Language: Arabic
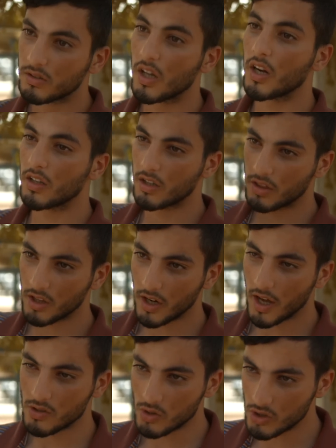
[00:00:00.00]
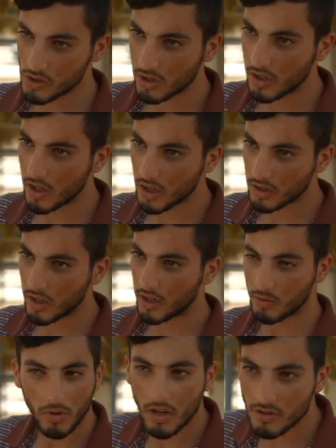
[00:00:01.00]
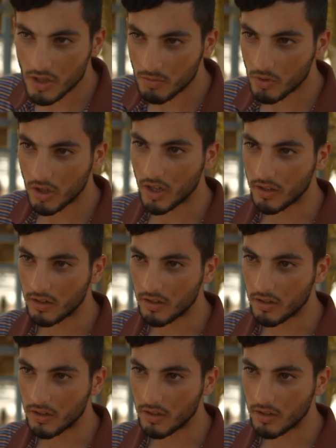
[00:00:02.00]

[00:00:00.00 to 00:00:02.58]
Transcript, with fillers: تارجت كثير عالي شو 20 ليره التارجت وين نجيبه هذا؟